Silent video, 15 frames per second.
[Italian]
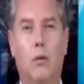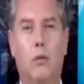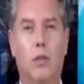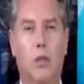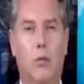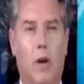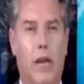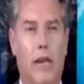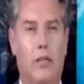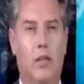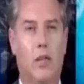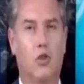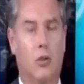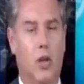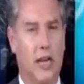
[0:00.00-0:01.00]
continua a
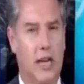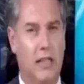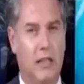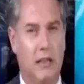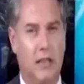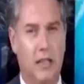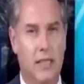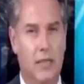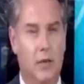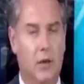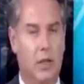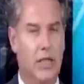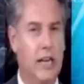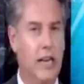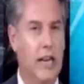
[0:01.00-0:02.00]
esserci una grande
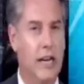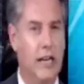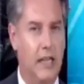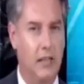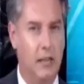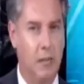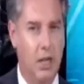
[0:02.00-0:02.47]
attenzione nell'area